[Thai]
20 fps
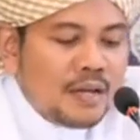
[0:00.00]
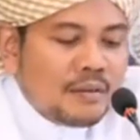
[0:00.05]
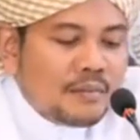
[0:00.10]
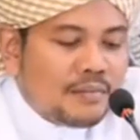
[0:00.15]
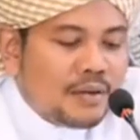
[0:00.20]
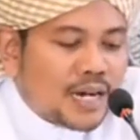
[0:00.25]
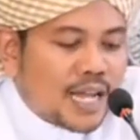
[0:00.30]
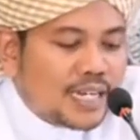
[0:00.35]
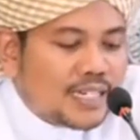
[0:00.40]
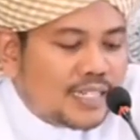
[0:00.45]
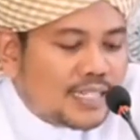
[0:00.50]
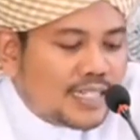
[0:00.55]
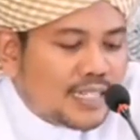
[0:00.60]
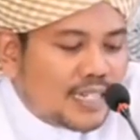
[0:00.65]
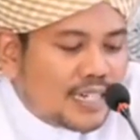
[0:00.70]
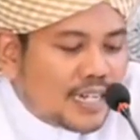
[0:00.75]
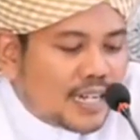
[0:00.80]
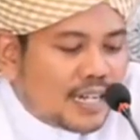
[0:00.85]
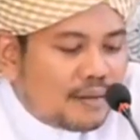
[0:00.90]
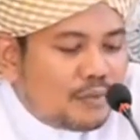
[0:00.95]
ประการที่สี่
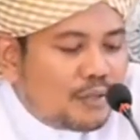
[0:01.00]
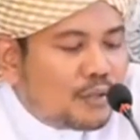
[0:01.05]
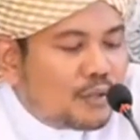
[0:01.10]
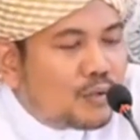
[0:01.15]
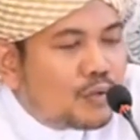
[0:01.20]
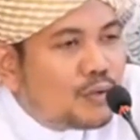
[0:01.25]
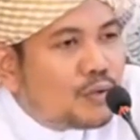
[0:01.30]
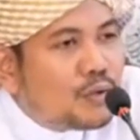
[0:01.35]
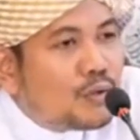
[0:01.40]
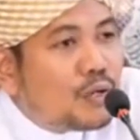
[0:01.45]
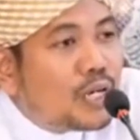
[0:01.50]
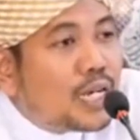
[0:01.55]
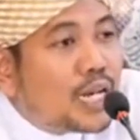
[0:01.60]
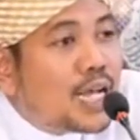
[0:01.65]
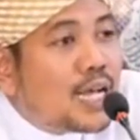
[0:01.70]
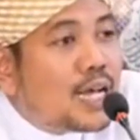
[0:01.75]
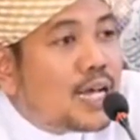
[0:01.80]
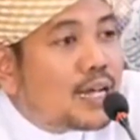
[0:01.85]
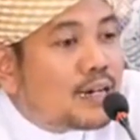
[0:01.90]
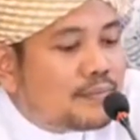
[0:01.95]
นะครับดุคูรุน
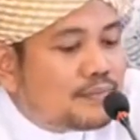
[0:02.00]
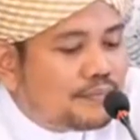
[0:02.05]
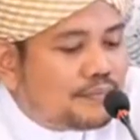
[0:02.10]
นาร